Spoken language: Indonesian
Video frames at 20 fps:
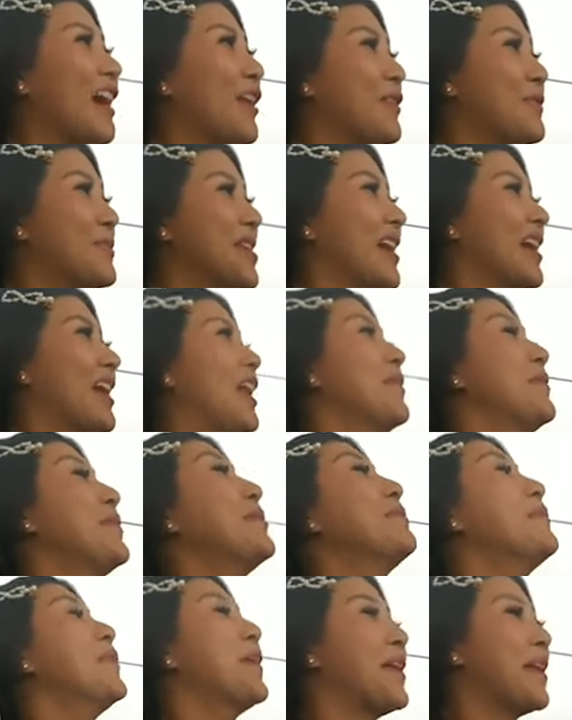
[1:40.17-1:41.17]
kalau minyak kelapa
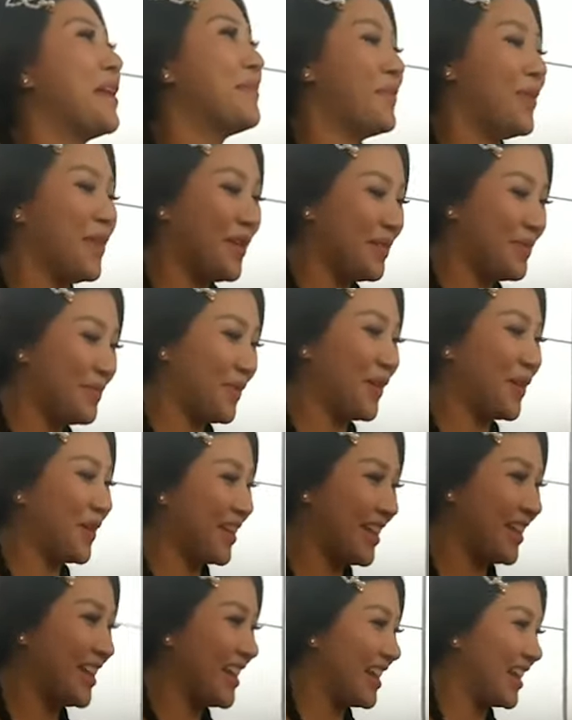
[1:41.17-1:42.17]
boleh bu
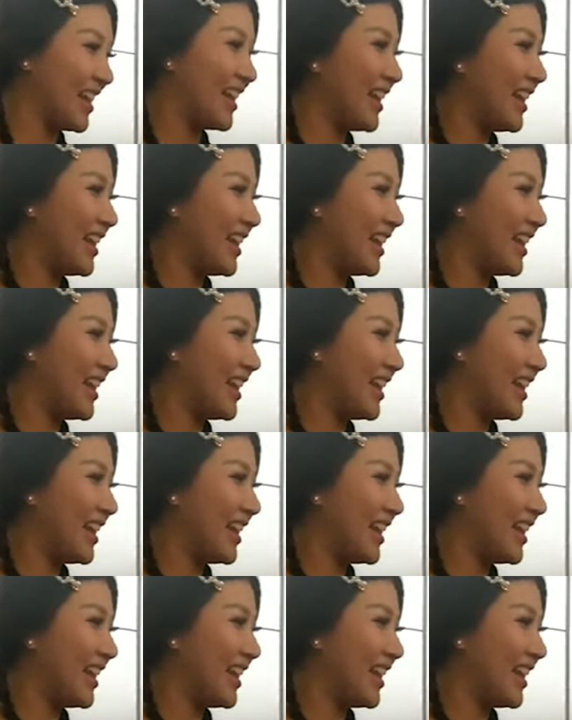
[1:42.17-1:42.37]
pokoknya di